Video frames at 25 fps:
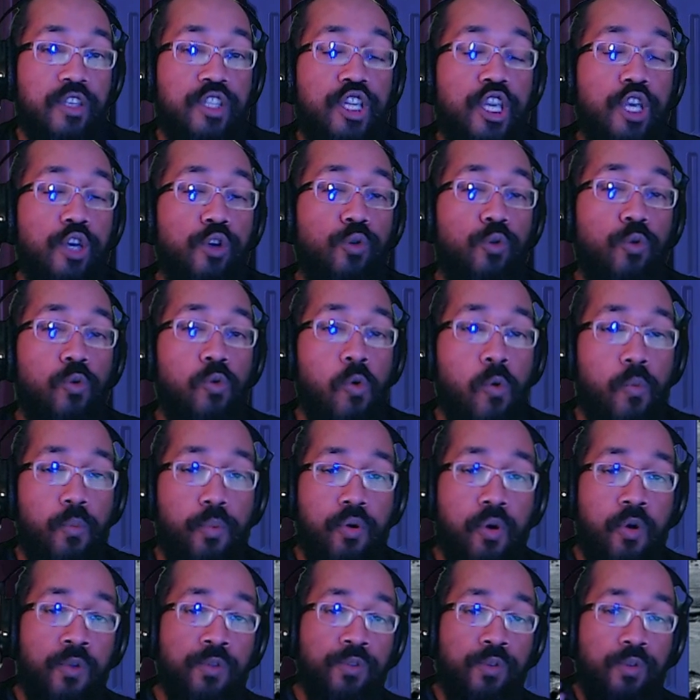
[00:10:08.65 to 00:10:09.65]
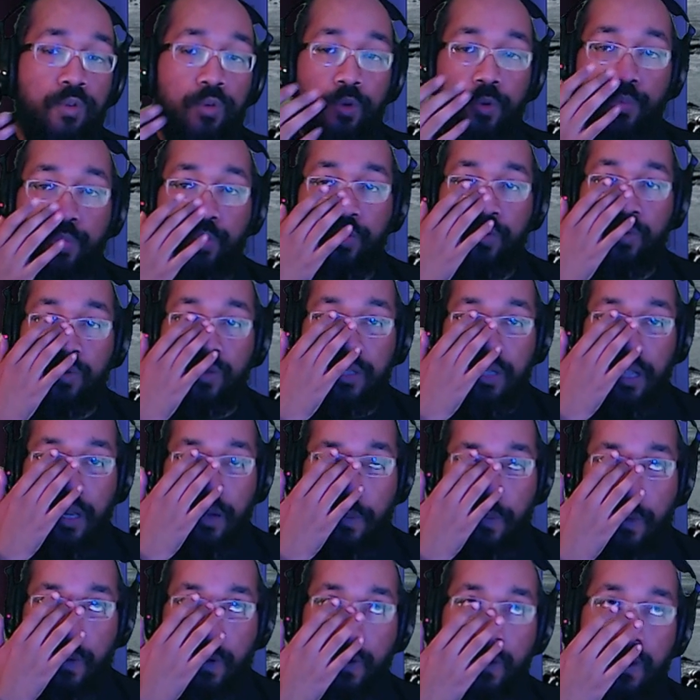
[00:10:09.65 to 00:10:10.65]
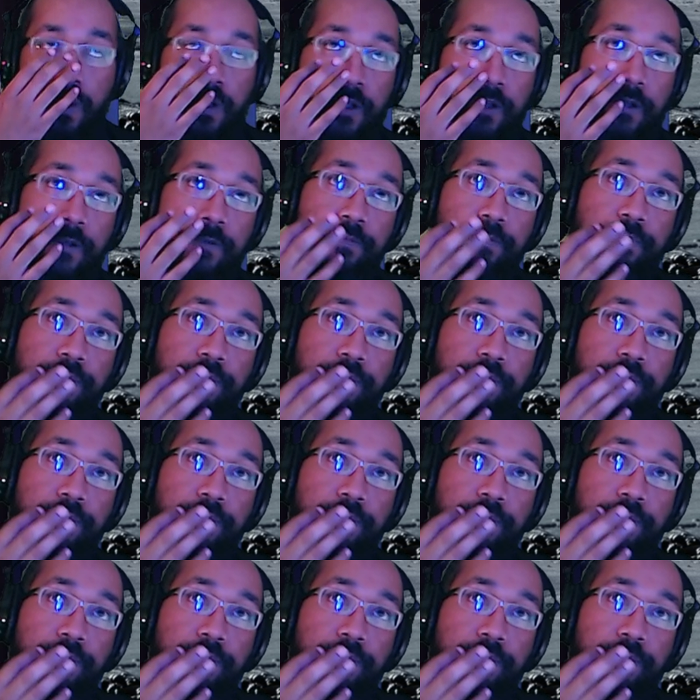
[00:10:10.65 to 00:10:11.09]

J'ai cru comprendre que potentiellement